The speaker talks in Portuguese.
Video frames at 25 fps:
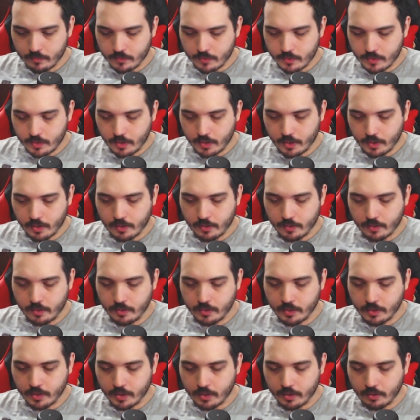Tá, e
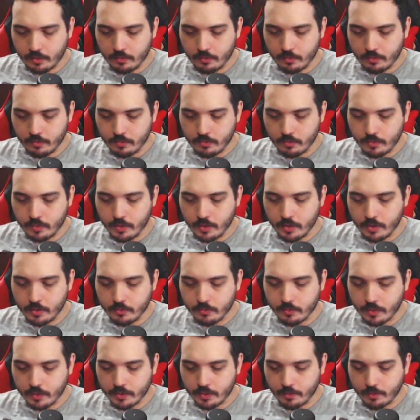nada do, do
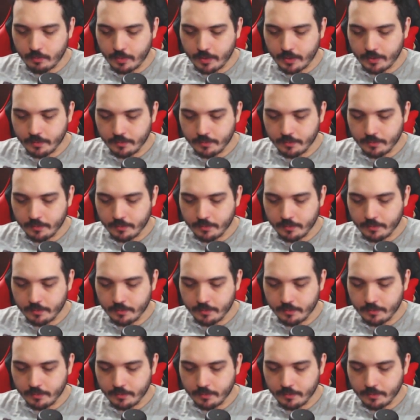crítico aí também.